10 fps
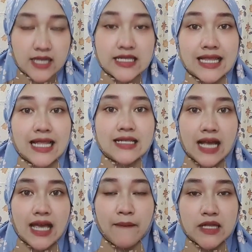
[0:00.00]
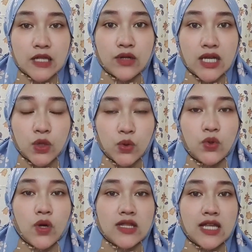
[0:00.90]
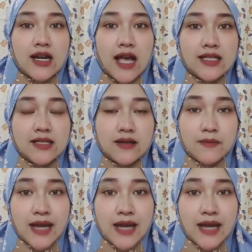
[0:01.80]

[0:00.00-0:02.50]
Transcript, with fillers: eh setelah saya ambil telur itu dokter uh,